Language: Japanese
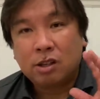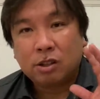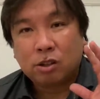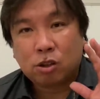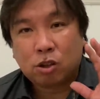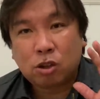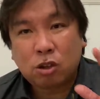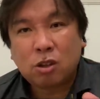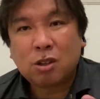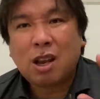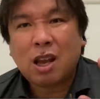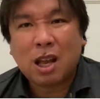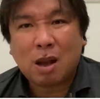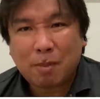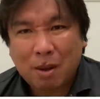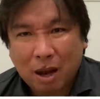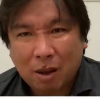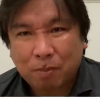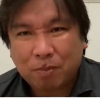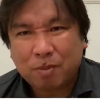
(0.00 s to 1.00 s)
続けが
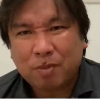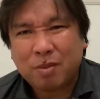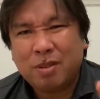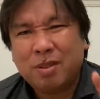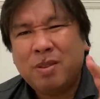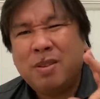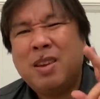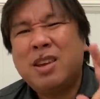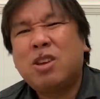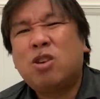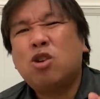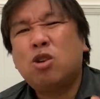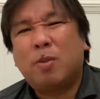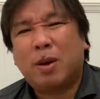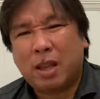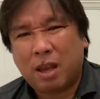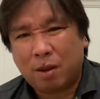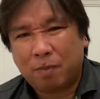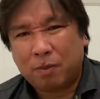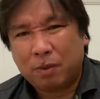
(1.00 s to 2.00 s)
まあ、2球ま
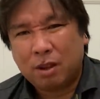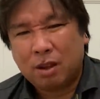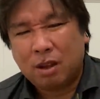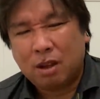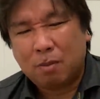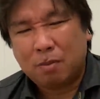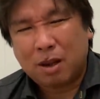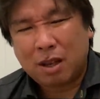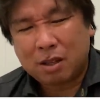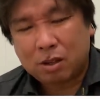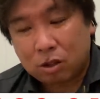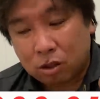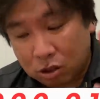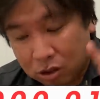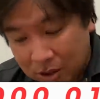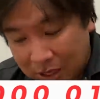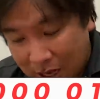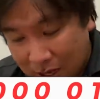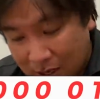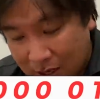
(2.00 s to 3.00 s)
でまあ、
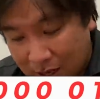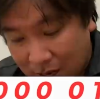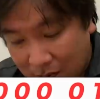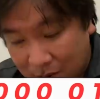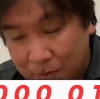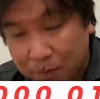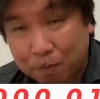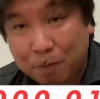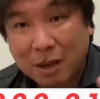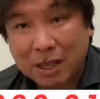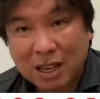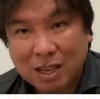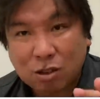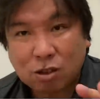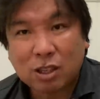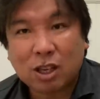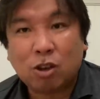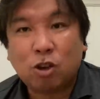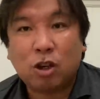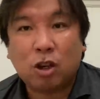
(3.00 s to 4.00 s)
若干バタつ
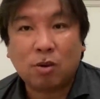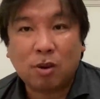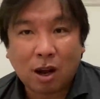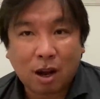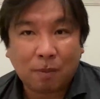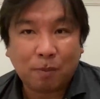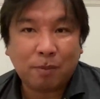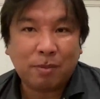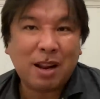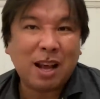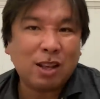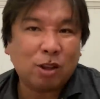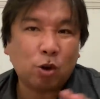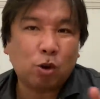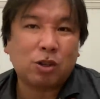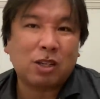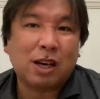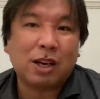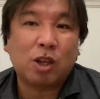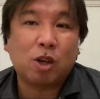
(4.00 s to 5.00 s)
いた時は連投
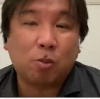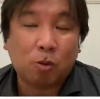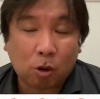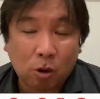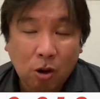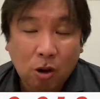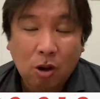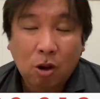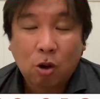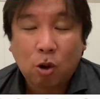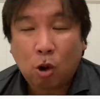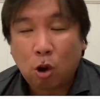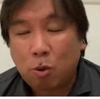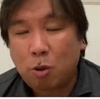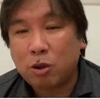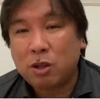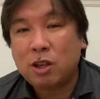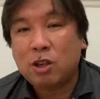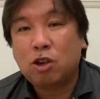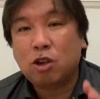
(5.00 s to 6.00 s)
したけども、ほぼ
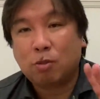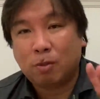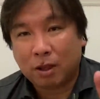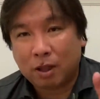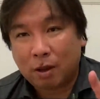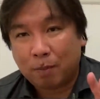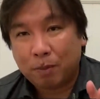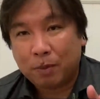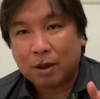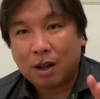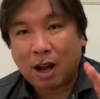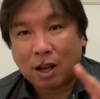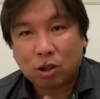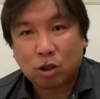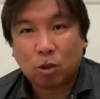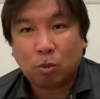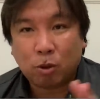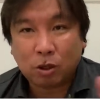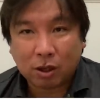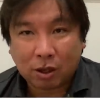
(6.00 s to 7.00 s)
2球まで
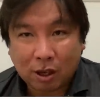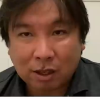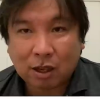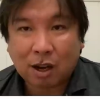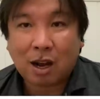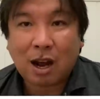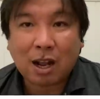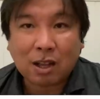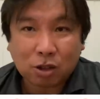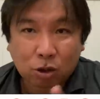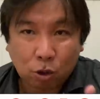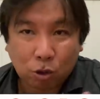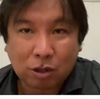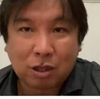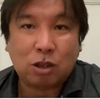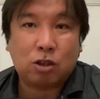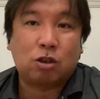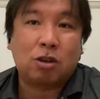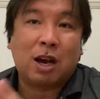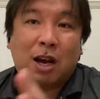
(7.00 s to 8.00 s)
カットも、あとカットいって
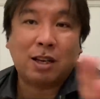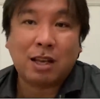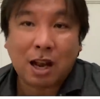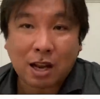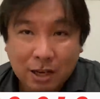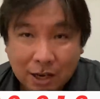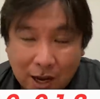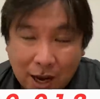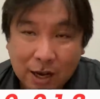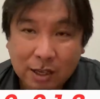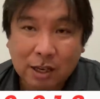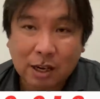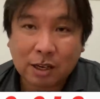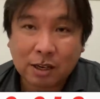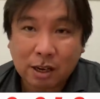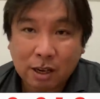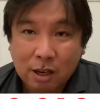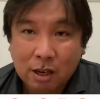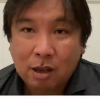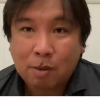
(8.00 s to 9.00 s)
スライダーに変えたり
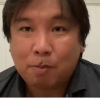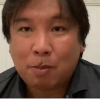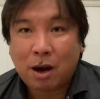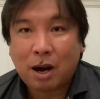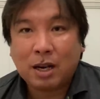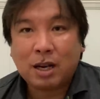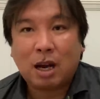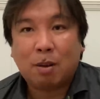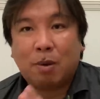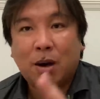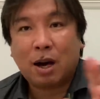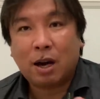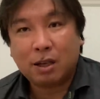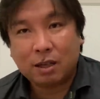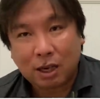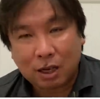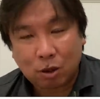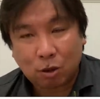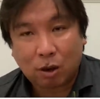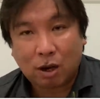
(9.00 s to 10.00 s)
ね、曲がり幅変え
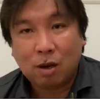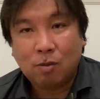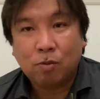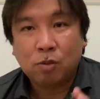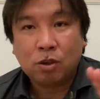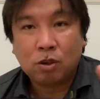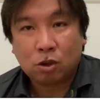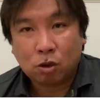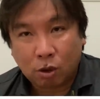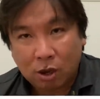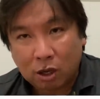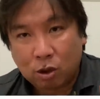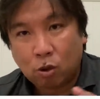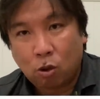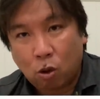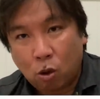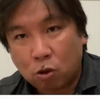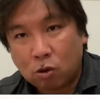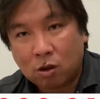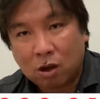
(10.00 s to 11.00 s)
たりとか、ストレート、
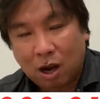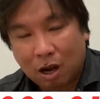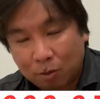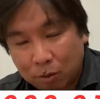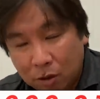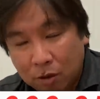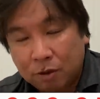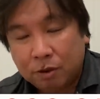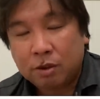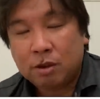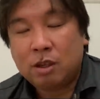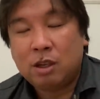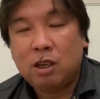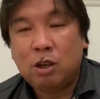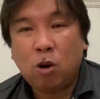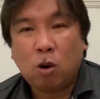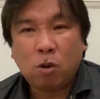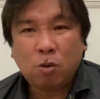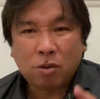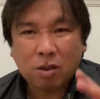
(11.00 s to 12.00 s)
フォーク、カーブ、い
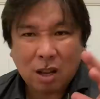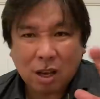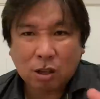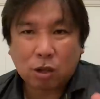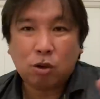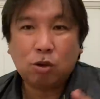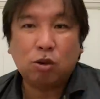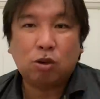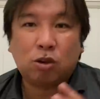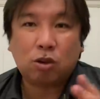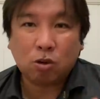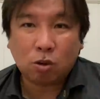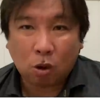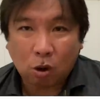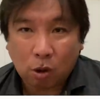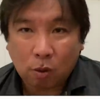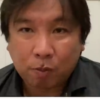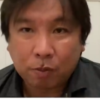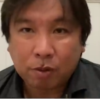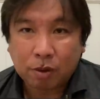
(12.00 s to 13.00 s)
ろんな球種
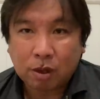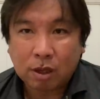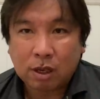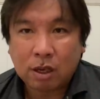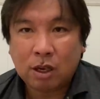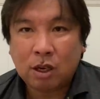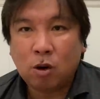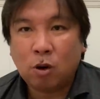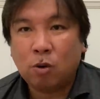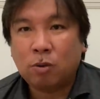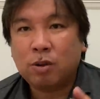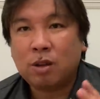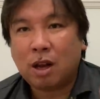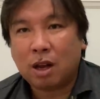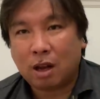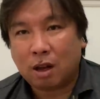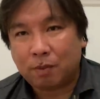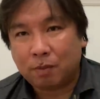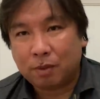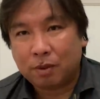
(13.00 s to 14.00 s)
を、いろん
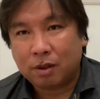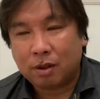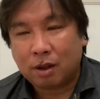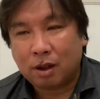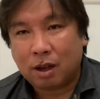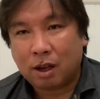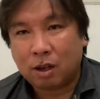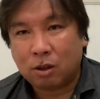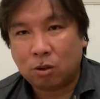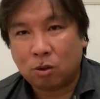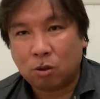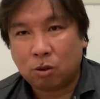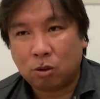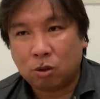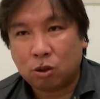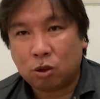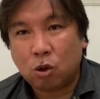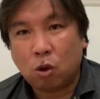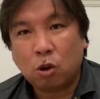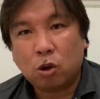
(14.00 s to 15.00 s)
な、あの、
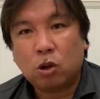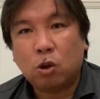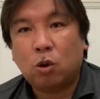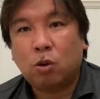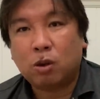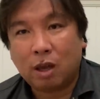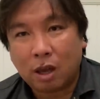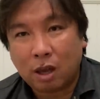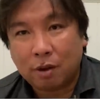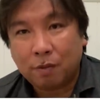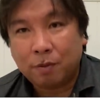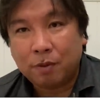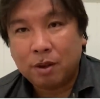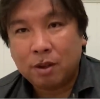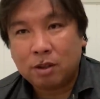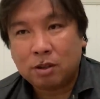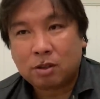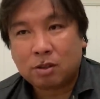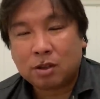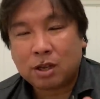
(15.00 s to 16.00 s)
状況で
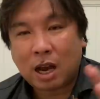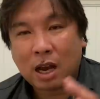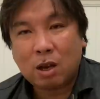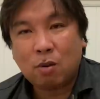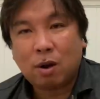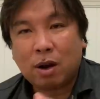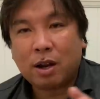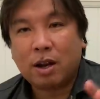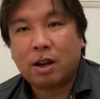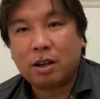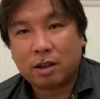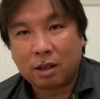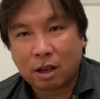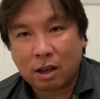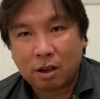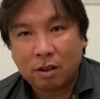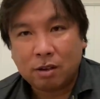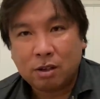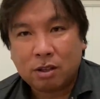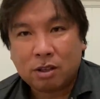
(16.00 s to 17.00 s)
使い分けれ
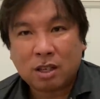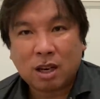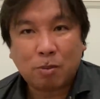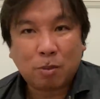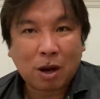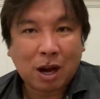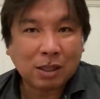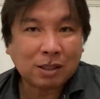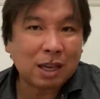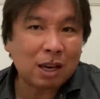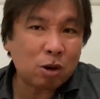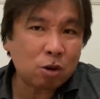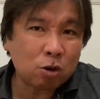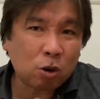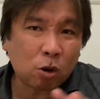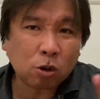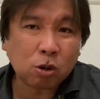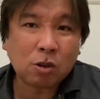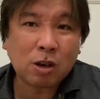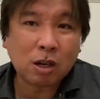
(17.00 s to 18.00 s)
て、しかも偏る
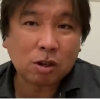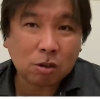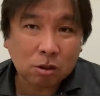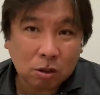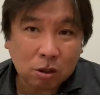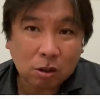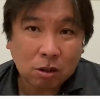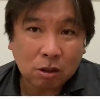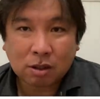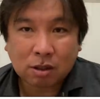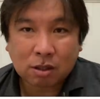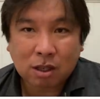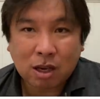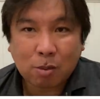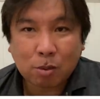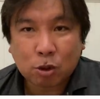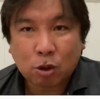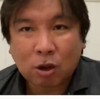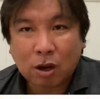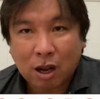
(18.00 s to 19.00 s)
ことなく、しか
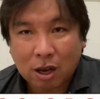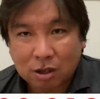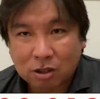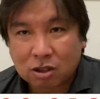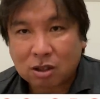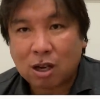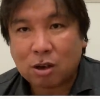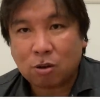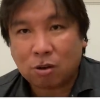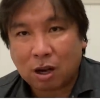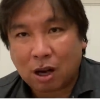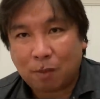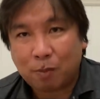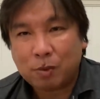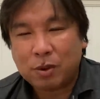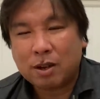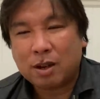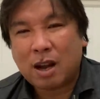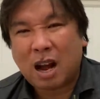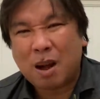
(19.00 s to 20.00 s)
もそれが菅野が
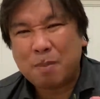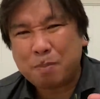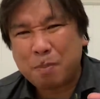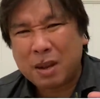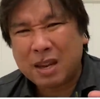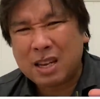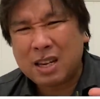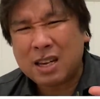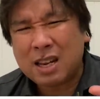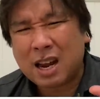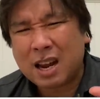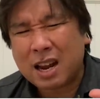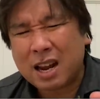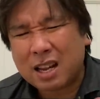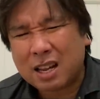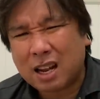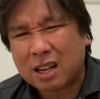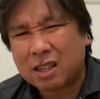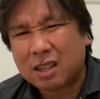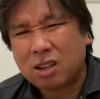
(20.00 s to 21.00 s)
完璧に投げれ
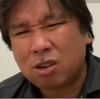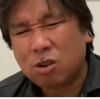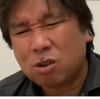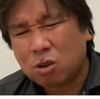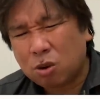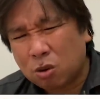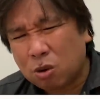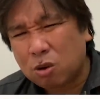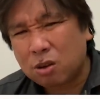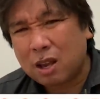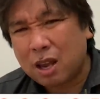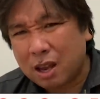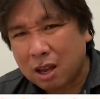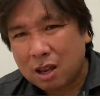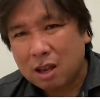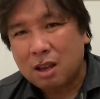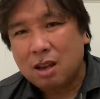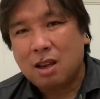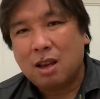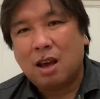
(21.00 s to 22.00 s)
たっていうところで、
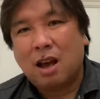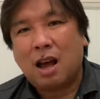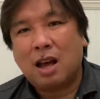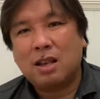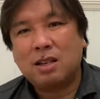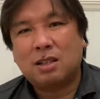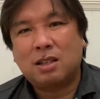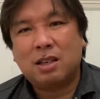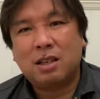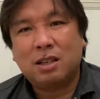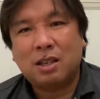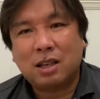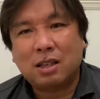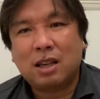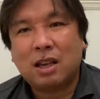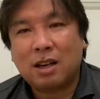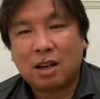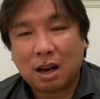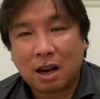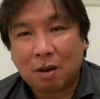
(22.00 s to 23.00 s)
阪神打
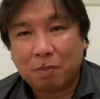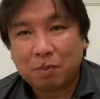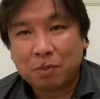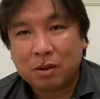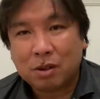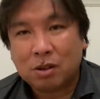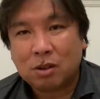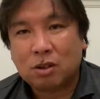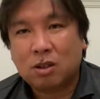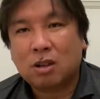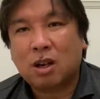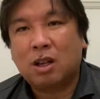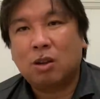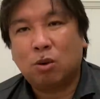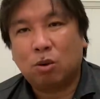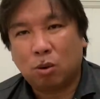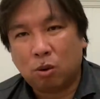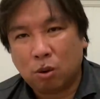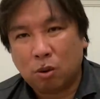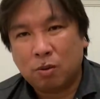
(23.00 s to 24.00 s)
線が菅野
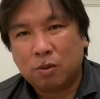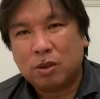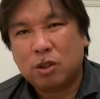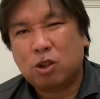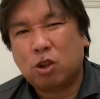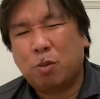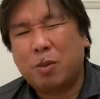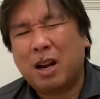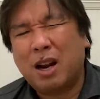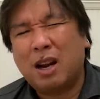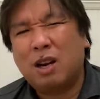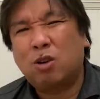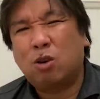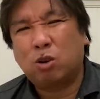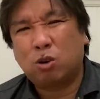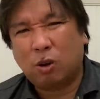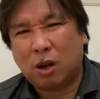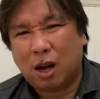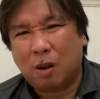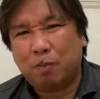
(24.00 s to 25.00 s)
を仕留められるこ
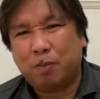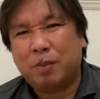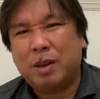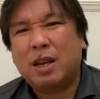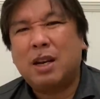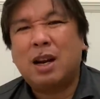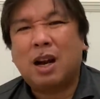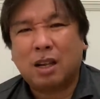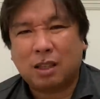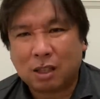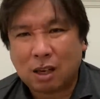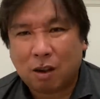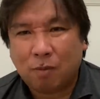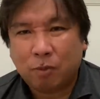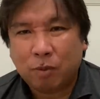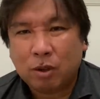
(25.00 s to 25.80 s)
とができなかった。